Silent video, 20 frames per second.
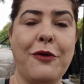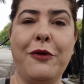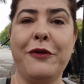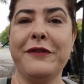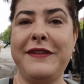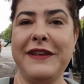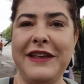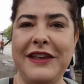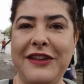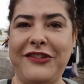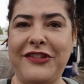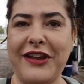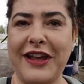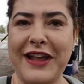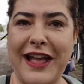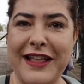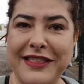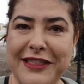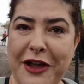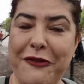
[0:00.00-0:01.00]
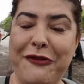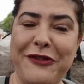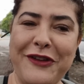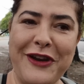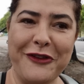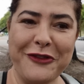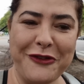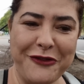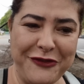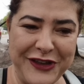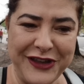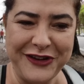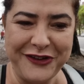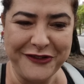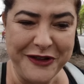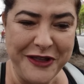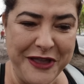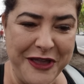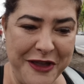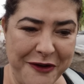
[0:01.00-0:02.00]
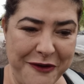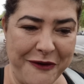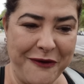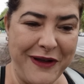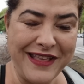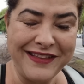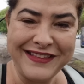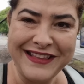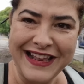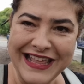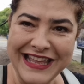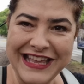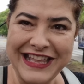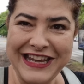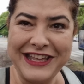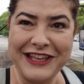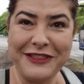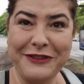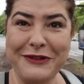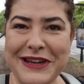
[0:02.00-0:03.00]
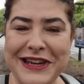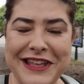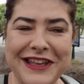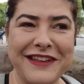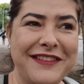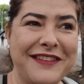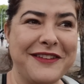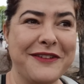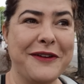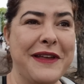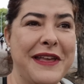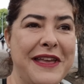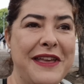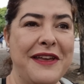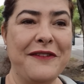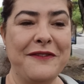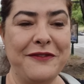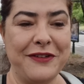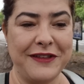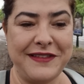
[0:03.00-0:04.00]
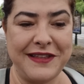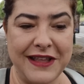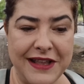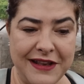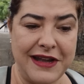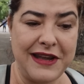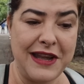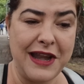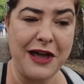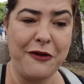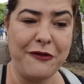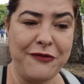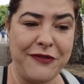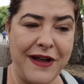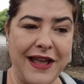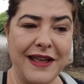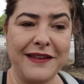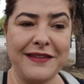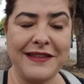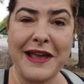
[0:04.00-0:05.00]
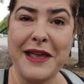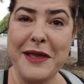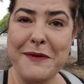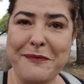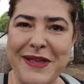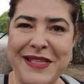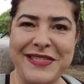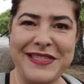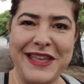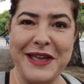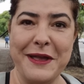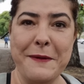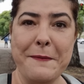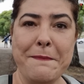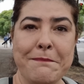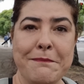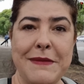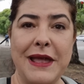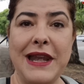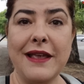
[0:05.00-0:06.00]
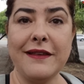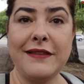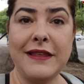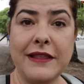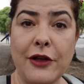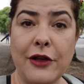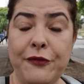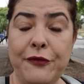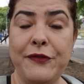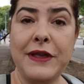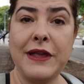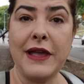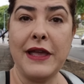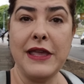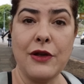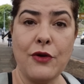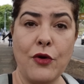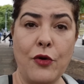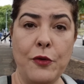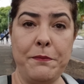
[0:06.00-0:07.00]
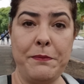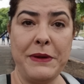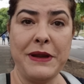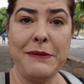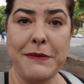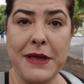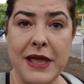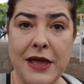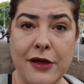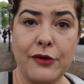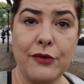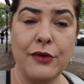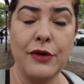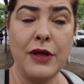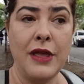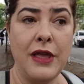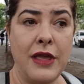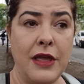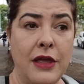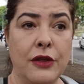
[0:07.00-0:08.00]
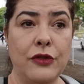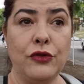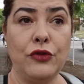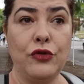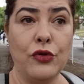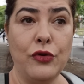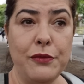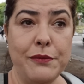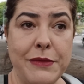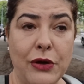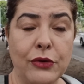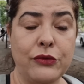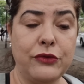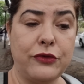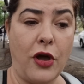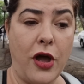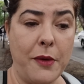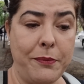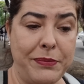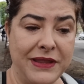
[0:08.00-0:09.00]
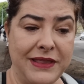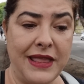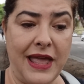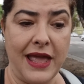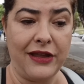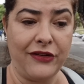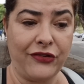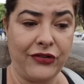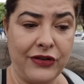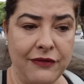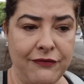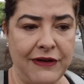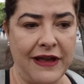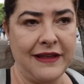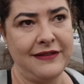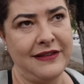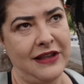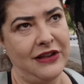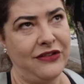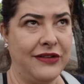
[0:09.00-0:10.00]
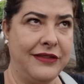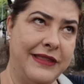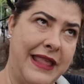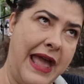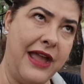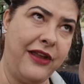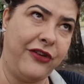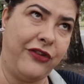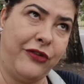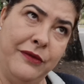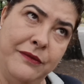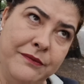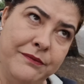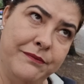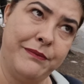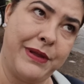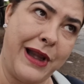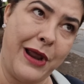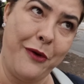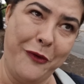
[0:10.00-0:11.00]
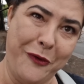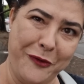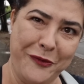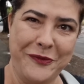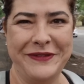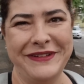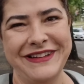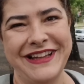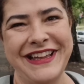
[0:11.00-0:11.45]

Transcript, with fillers: conseguir chegar até o final do vídeo com essa alegria do início. Você não vai se arrepender, beleza? fica aí com o primeiro do meu top 10, que vai ser de 10 para 1.